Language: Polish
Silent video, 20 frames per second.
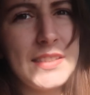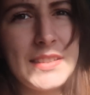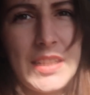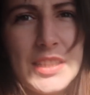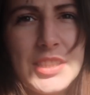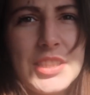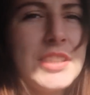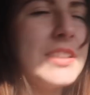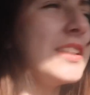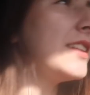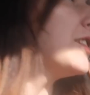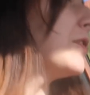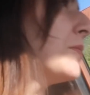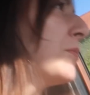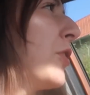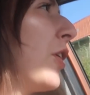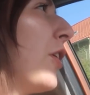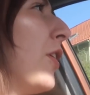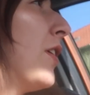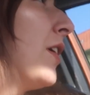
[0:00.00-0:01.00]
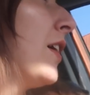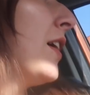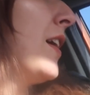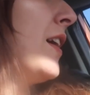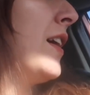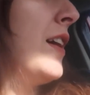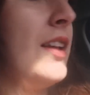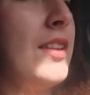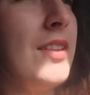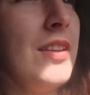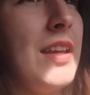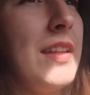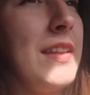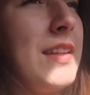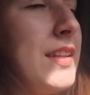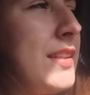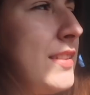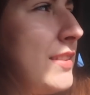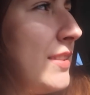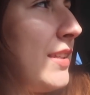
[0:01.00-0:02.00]
jest strasznie zimno. No ja
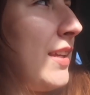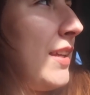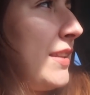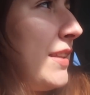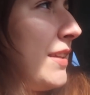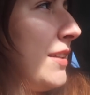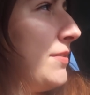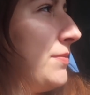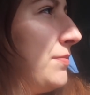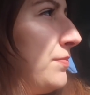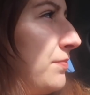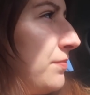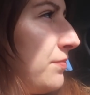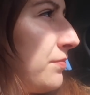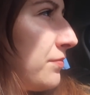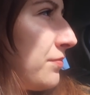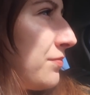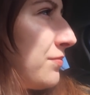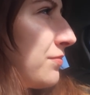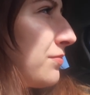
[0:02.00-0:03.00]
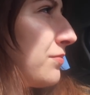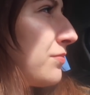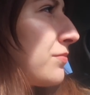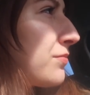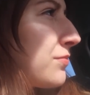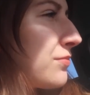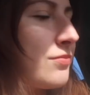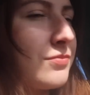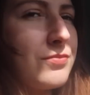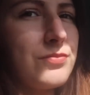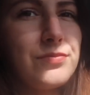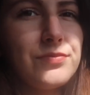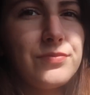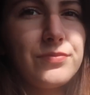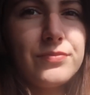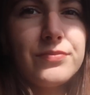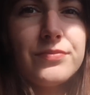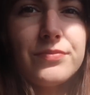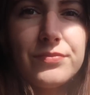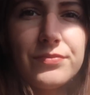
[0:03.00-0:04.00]
teraz jadę
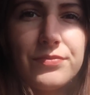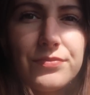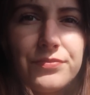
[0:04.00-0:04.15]
mm,